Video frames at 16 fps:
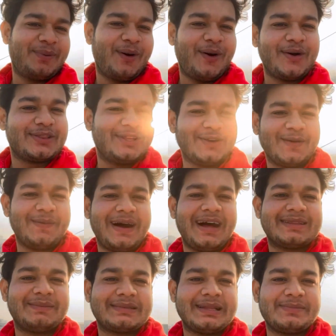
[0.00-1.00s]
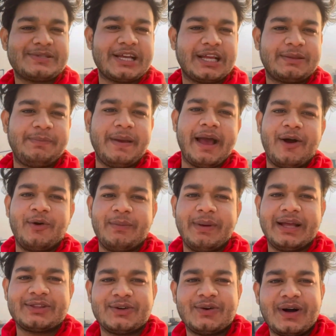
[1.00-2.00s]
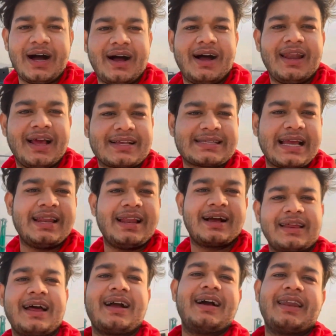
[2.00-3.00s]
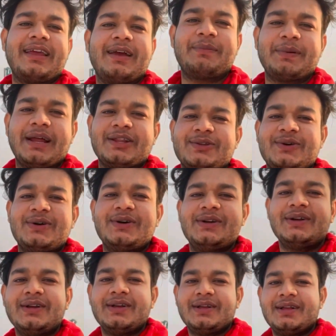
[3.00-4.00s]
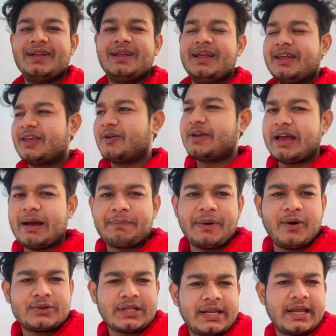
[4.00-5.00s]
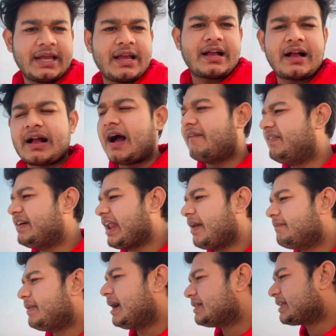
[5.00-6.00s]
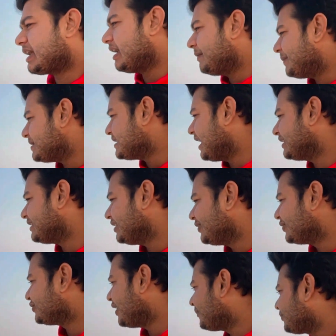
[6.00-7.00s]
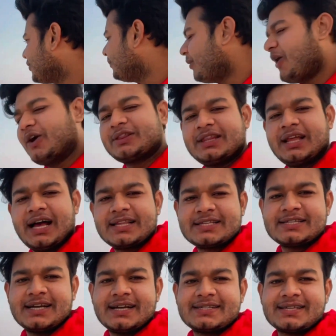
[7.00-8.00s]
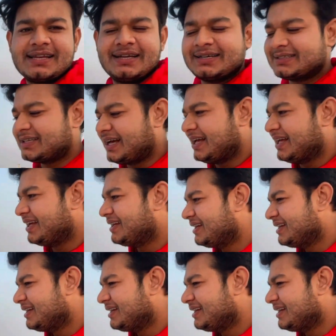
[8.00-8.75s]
बहुत दिनों बाद मतलब छत पे आया हूँ मैं तो अलग सा ही लग रहा घर ही अपना तो क्योंकि आप होता ना कि काफ़ी टाइम बाद कहीं पे जाते हो तो आपको बहुत अच्छा सा लगता है